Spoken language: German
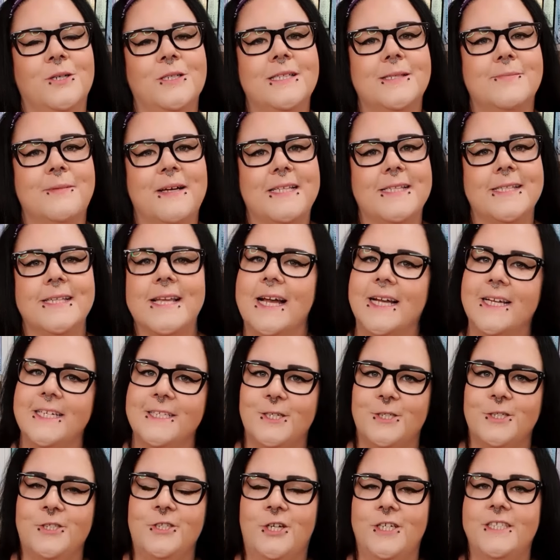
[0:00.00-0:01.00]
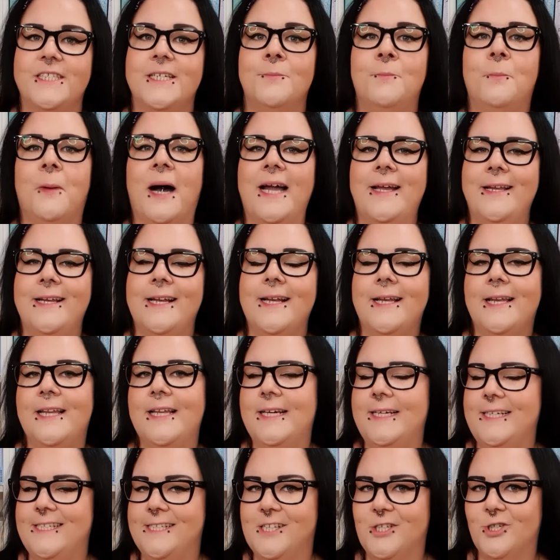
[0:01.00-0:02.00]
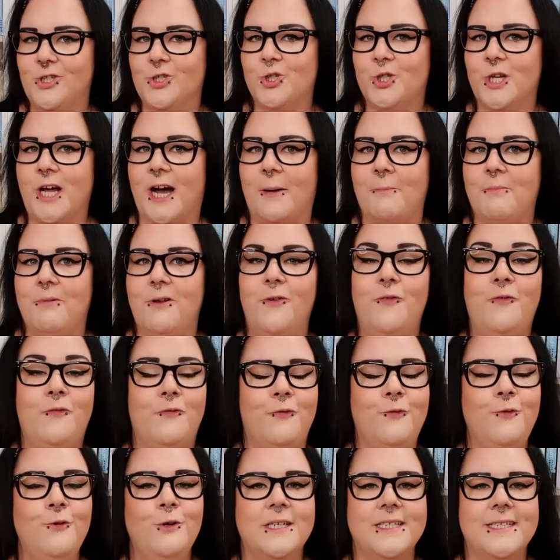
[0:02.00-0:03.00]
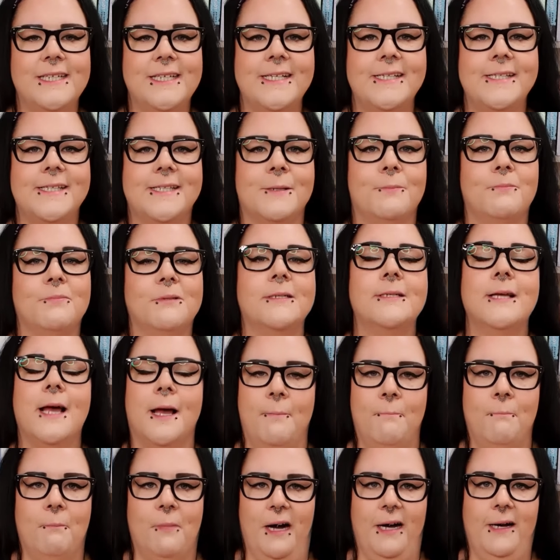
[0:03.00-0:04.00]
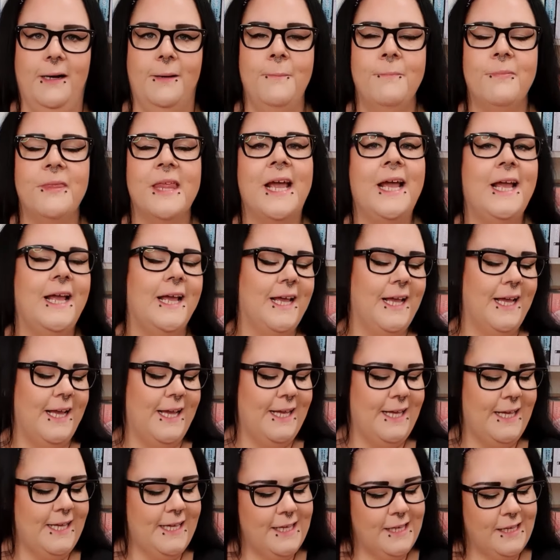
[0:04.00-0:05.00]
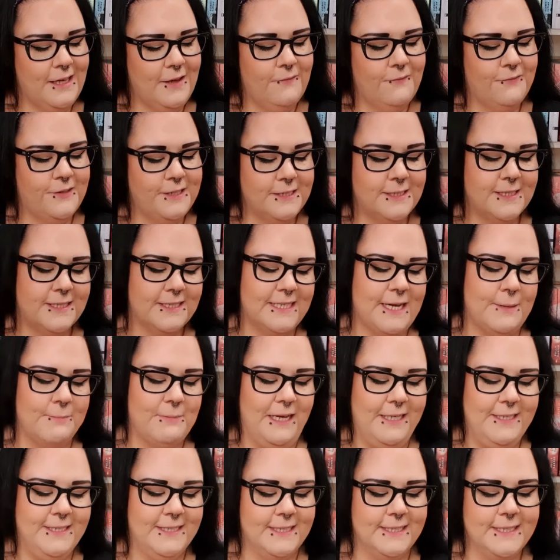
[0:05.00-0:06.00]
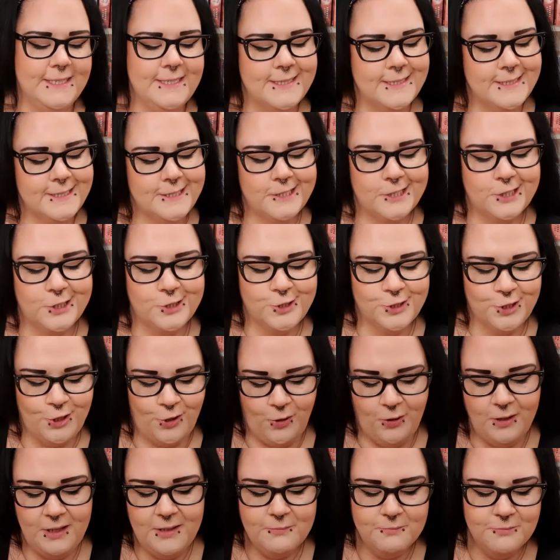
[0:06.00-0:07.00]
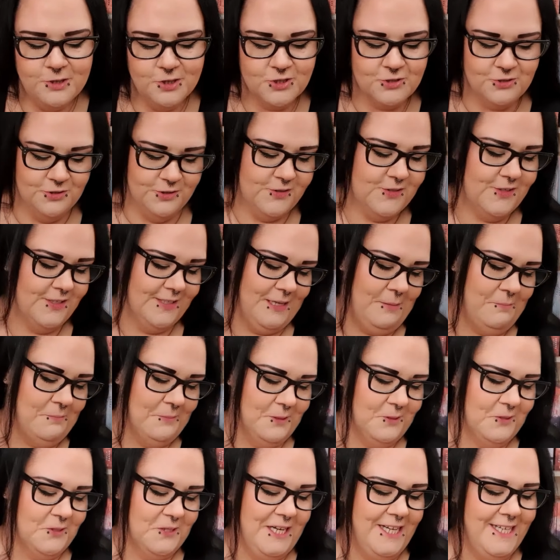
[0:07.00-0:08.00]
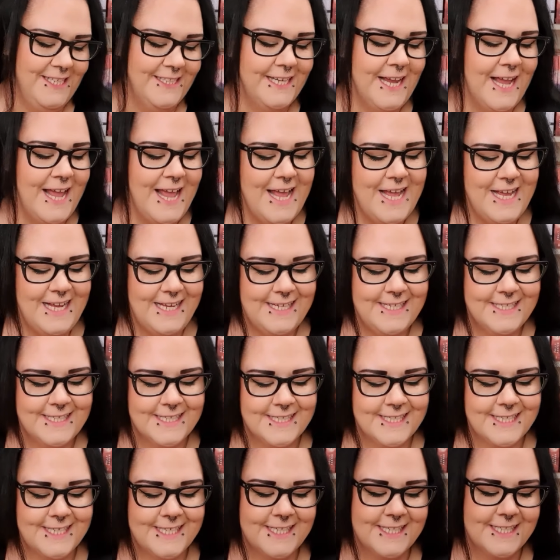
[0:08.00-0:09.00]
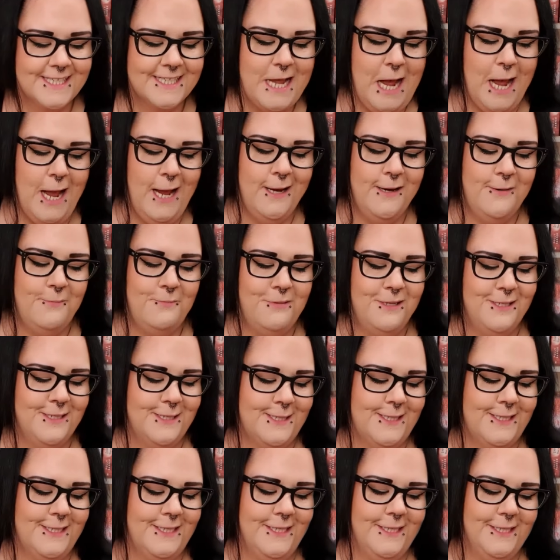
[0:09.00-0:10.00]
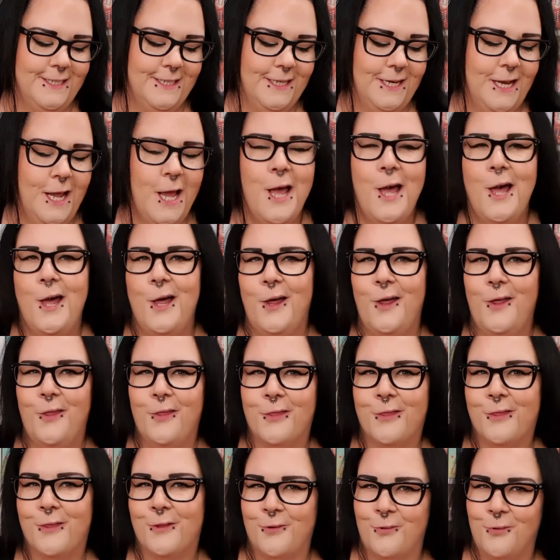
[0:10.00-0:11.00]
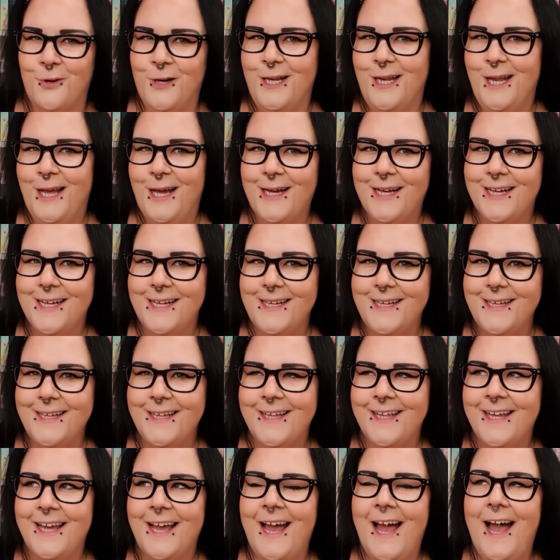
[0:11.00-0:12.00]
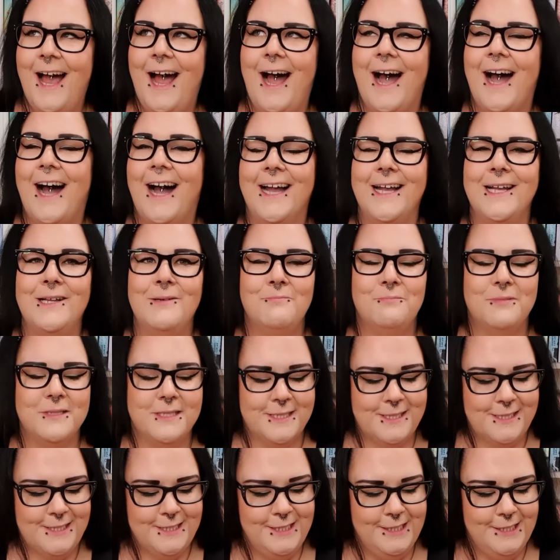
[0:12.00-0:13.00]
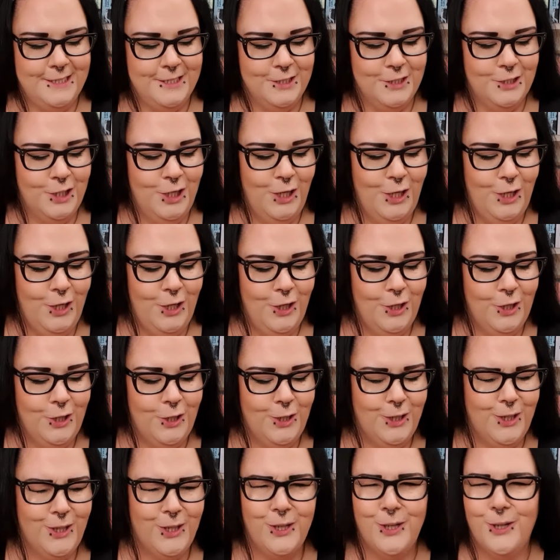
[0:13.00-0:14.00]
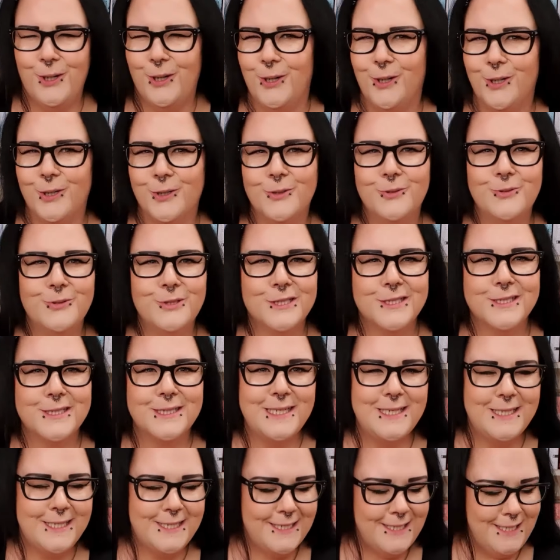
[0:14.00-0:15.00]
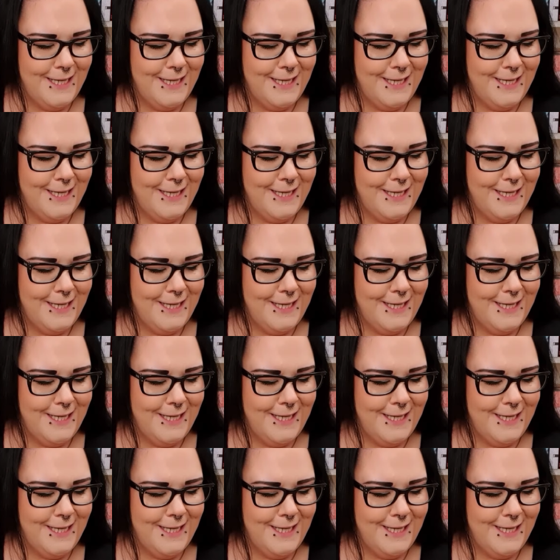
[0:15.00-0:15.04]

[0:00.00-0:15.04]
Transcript: Und zwar zeige ich euch heute meinen Lesestapel für den September. Ich finde, ich habe eine richtig tolle Mischung zusammengestellt. Es ist ein bisschen thrillerig, ein bisschen cozy,